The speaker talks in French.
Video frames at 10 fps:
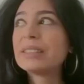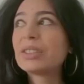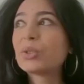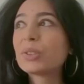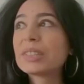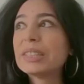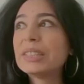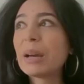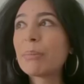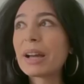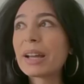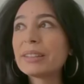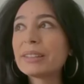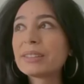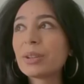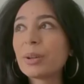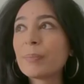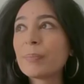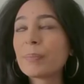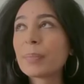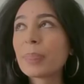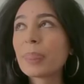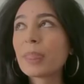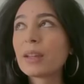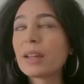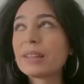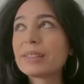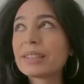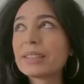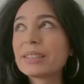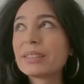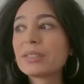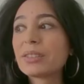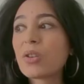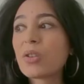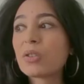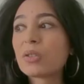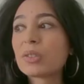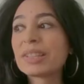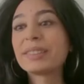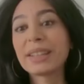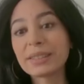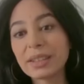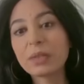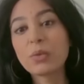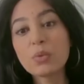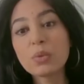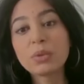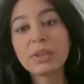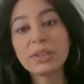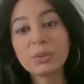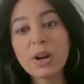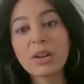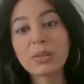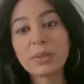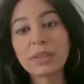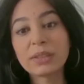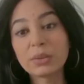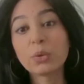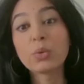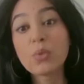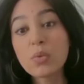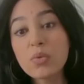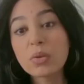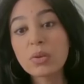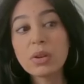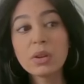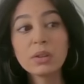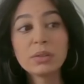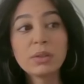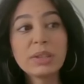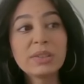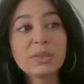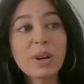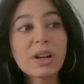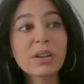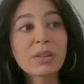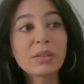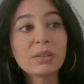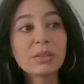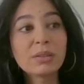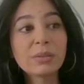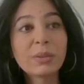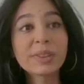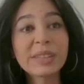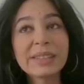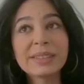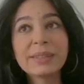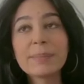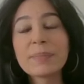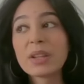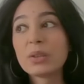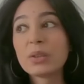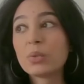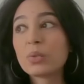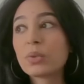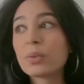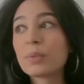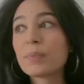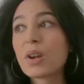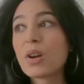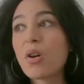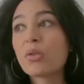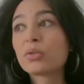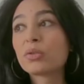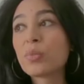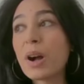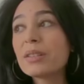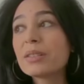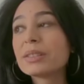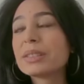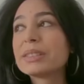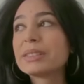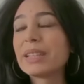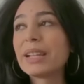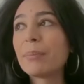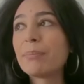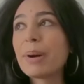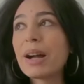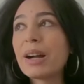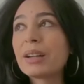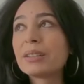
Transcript: choses qui apparaissent inscrites dans un certain cours de l'histoire, en fait, dans le cours de l'histoire euh, française. Donc, en soi, ça n'a pas,